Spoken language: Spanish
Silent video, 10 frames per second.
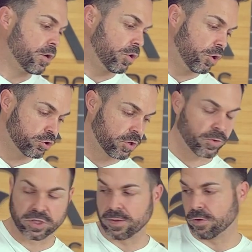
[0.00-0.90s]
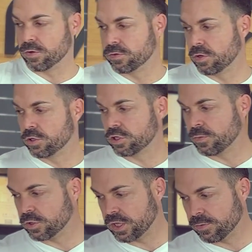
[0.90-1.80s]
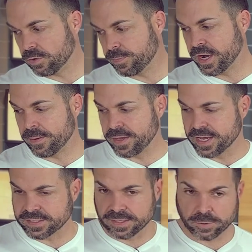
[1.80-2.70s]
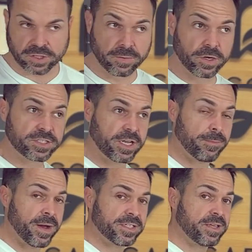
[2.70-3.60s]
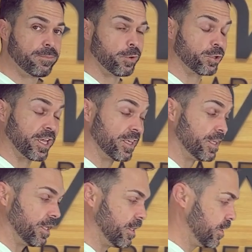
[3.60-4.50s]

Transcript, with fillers: Otro motivo, otro motivo. Para mí este motivo es el más importante.